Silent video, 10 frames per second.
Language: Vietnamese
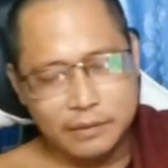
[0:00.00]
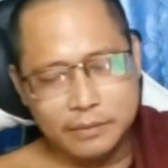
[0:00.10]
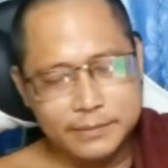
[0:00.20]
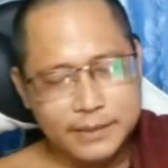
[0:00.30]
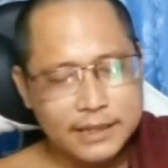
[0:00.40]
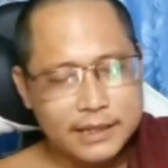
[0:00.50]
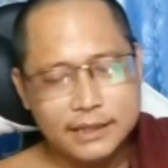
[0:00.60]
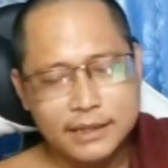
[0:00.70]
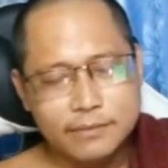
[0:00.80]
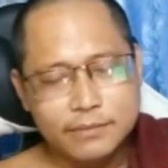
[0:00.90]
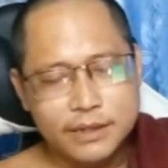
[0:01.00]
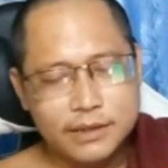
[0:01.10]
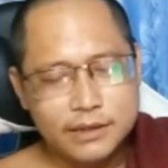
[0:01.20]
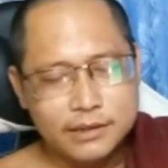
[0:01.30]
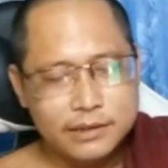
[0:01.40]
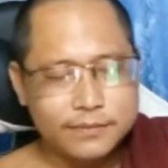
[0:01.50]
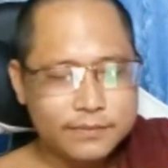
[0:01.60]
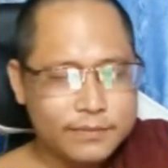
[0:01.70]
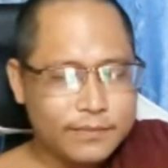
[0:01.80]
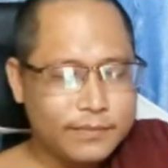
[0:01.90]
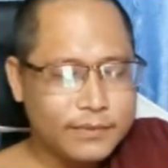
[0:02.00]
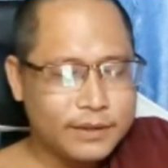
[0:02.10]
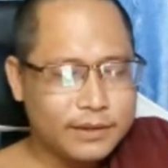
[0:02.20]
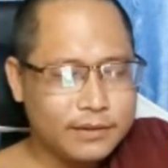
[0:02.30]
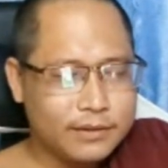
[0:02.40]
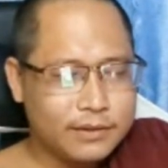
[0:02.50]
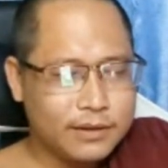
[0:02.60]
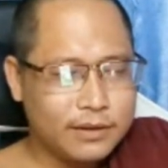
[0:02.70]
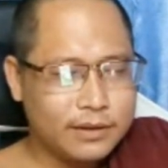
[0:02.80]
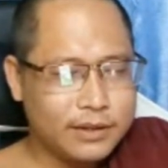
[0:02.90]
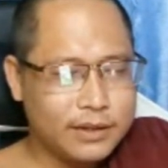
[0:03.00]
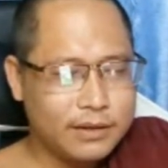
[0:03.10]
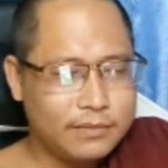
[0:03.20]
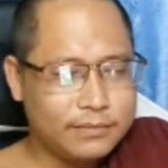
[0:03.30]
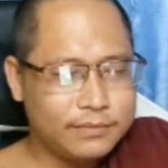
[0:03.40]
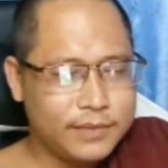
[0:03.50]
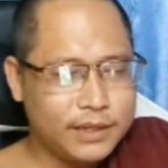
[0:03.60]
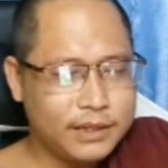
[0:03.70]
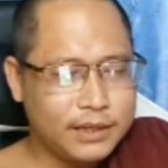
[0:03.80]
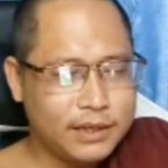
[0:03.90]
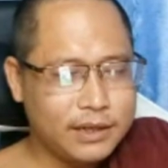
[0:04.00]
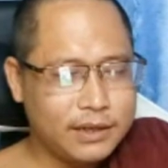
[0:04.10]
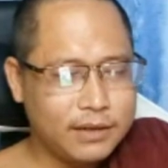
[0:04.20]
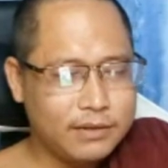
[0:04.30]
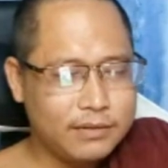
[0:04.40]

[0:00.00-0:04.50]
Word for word: ờ, cái cái điểm gì đó còn à, mình à,